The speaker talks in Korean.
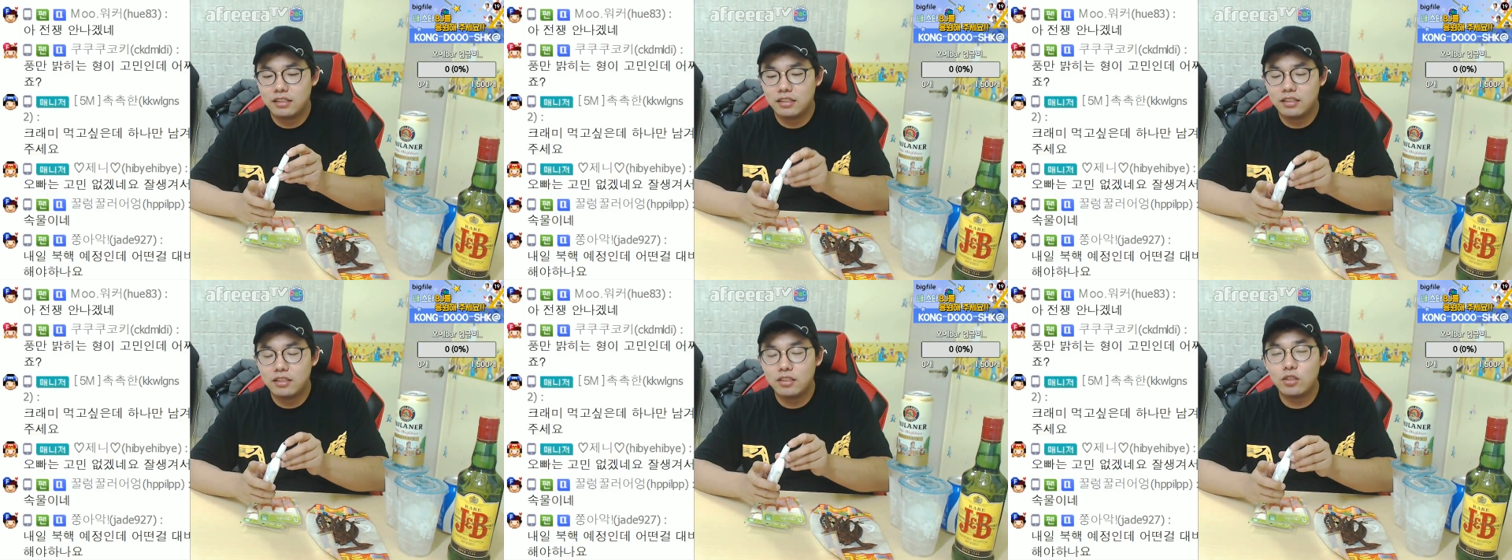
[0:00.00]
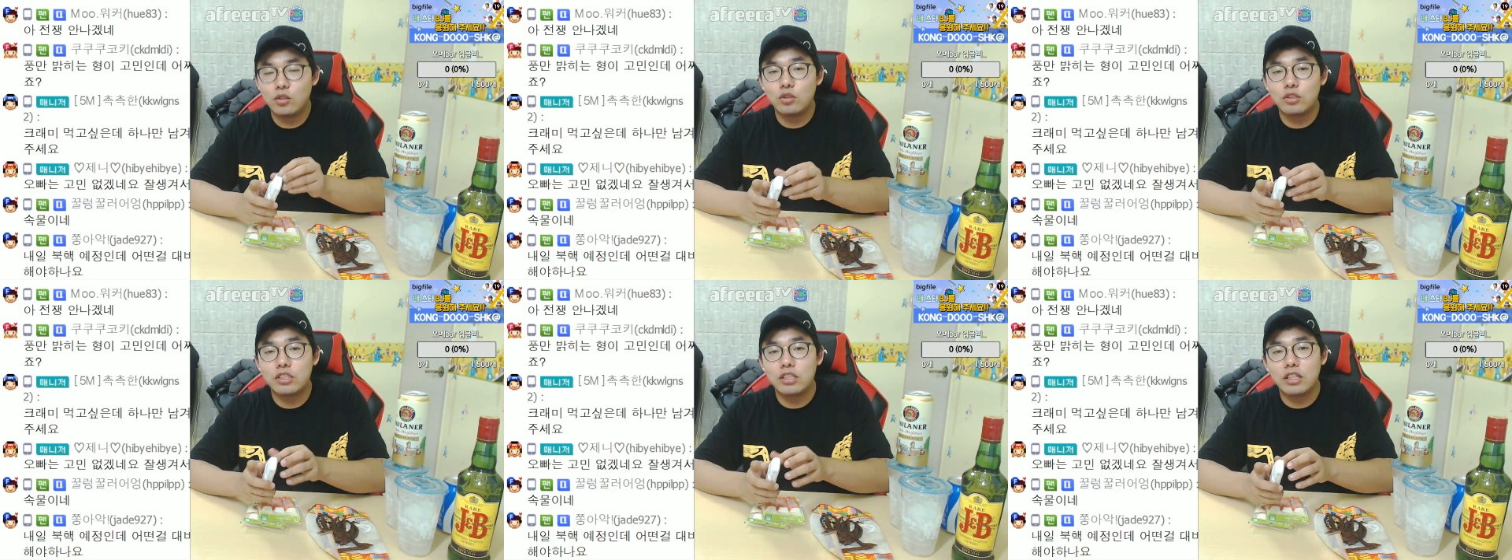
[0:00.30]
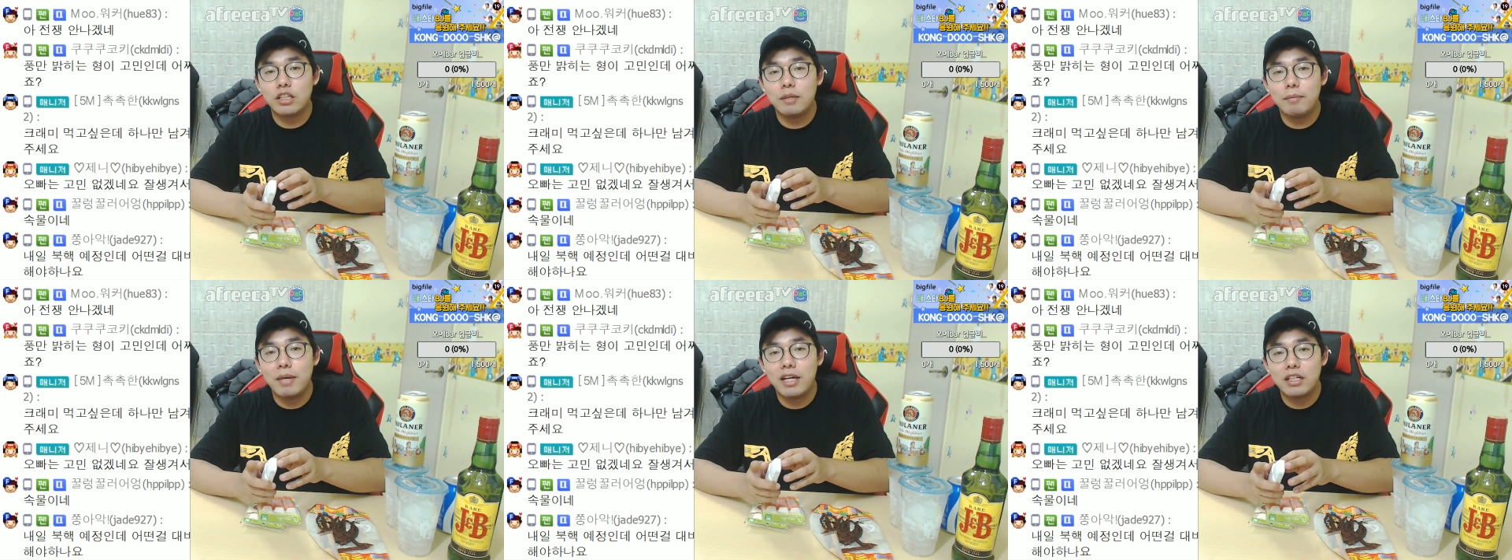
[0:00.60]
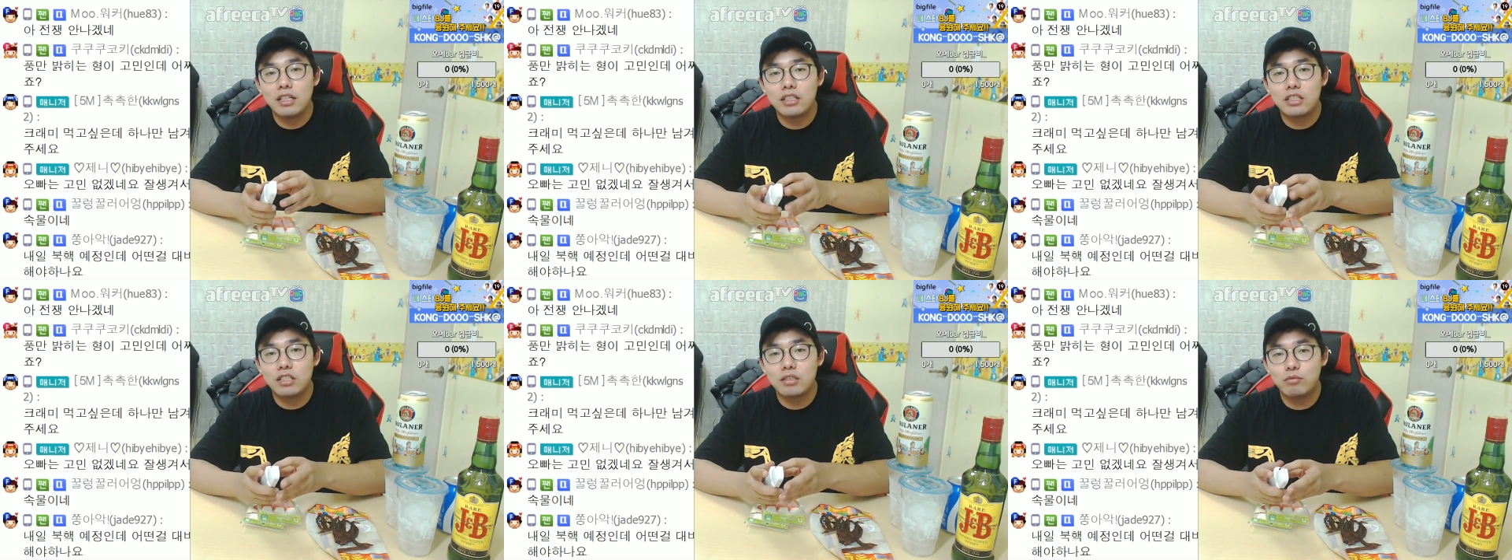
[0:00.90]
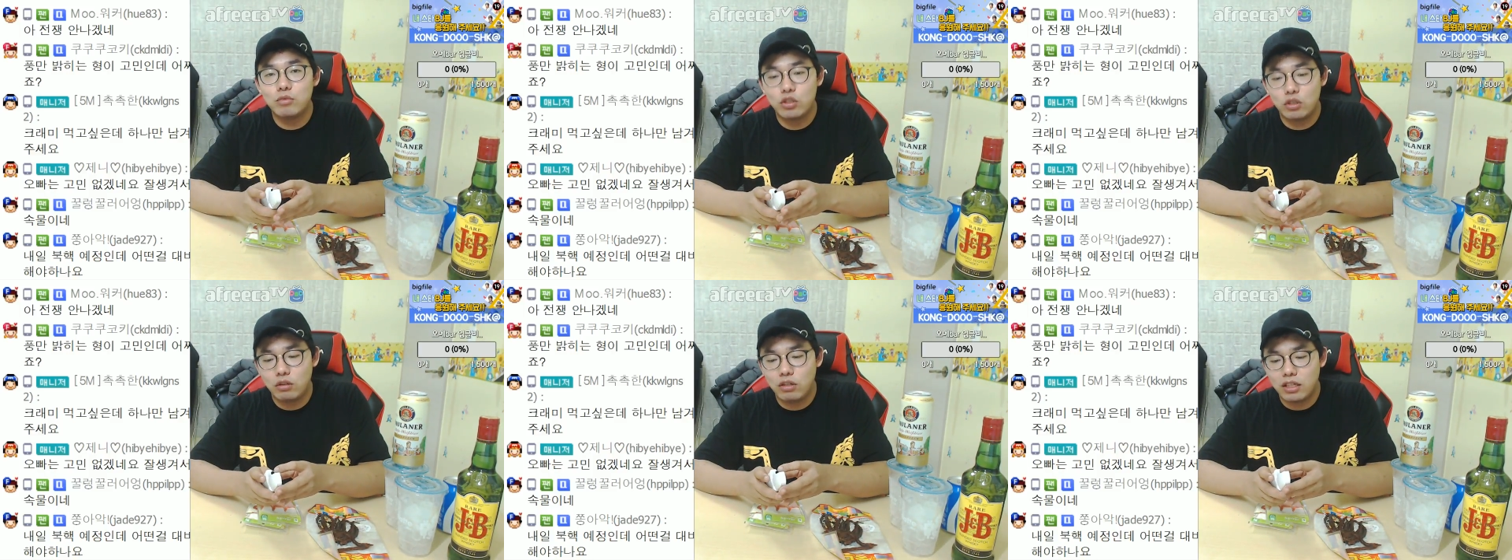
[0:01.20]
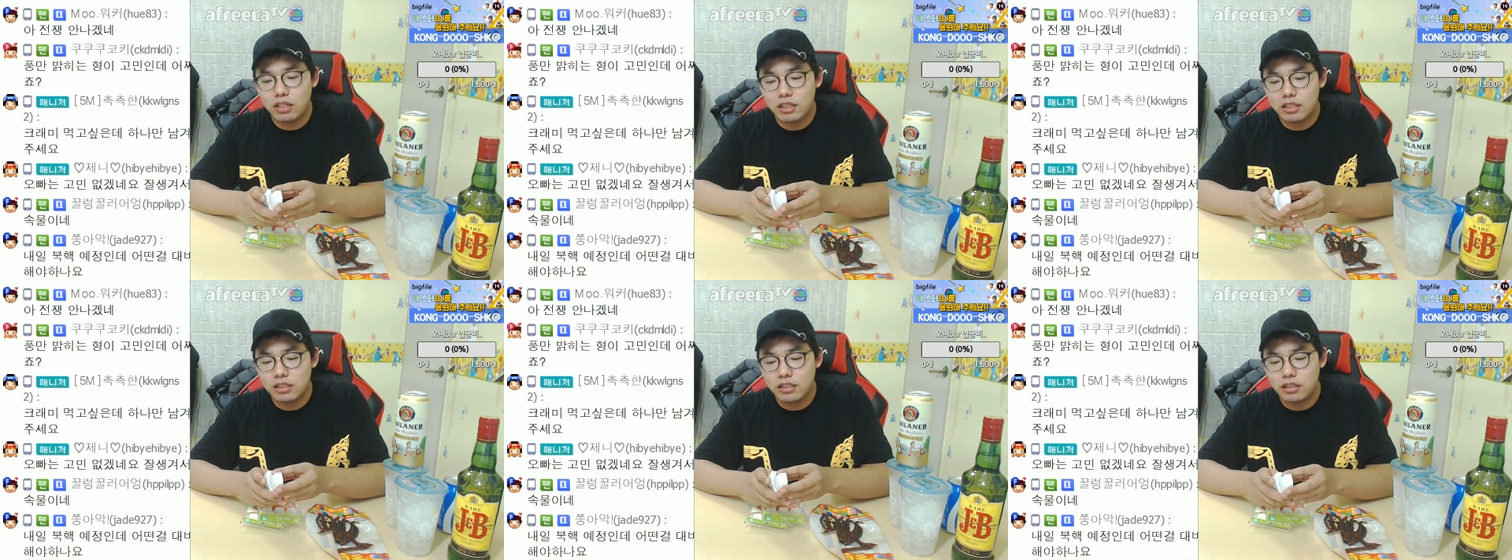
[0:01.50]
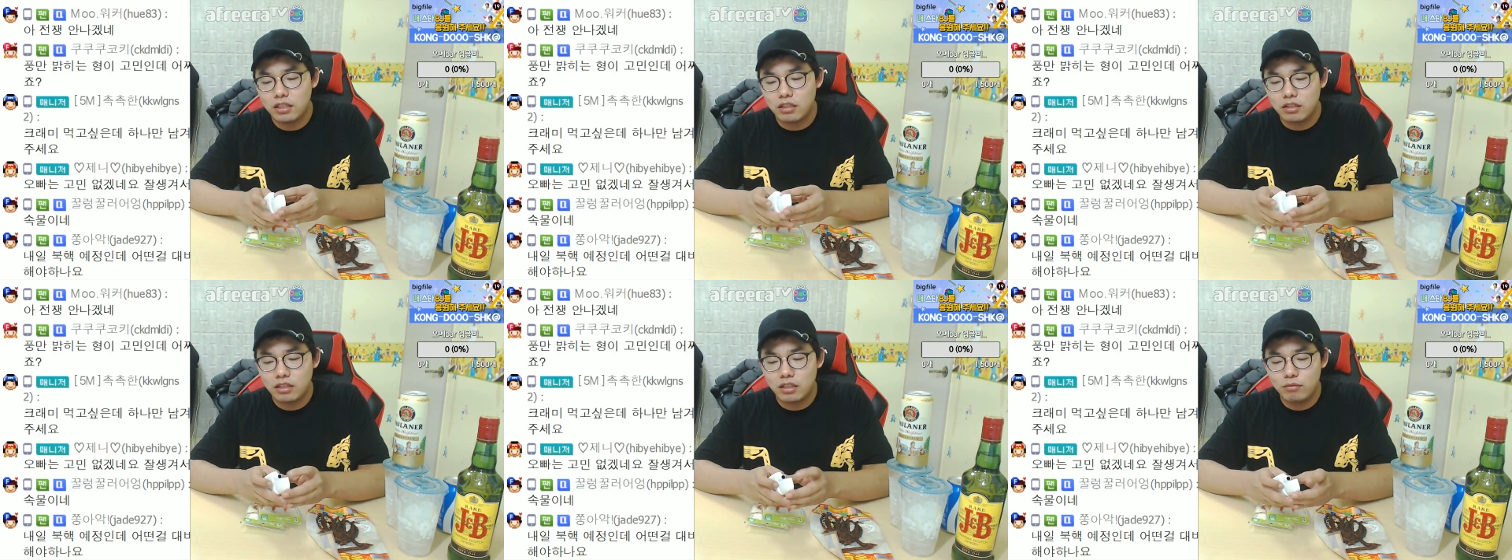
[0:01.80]
그리고 제 방에 지금 들어와 계신
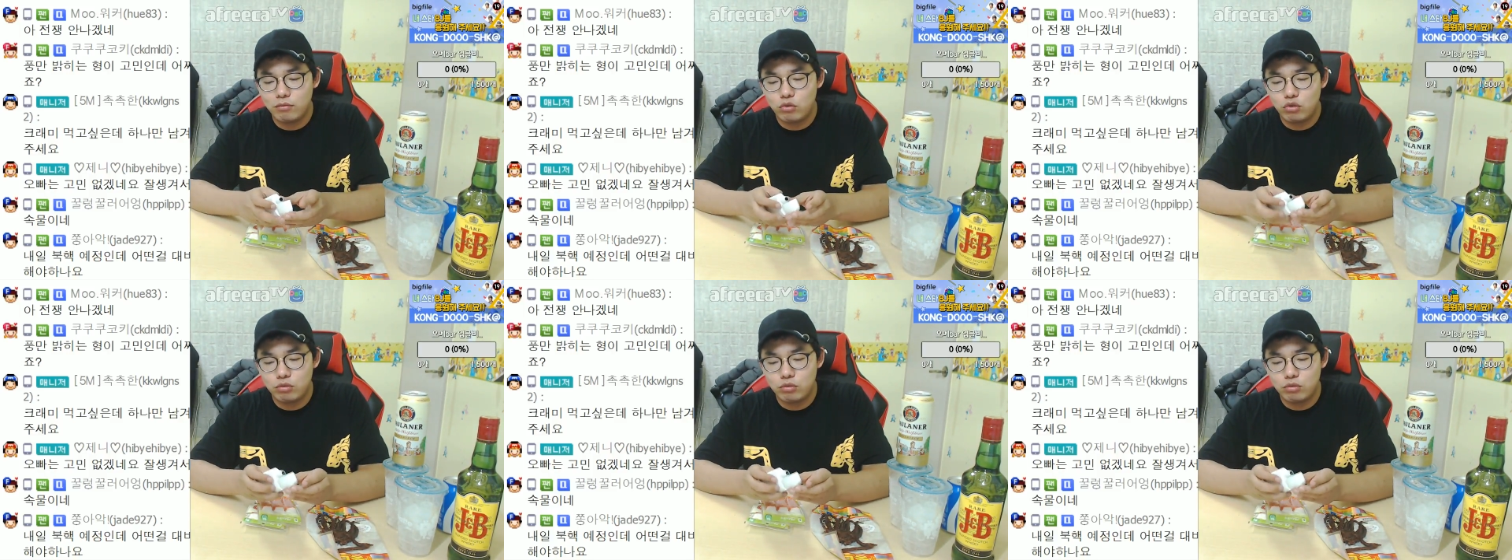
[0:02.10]
역캠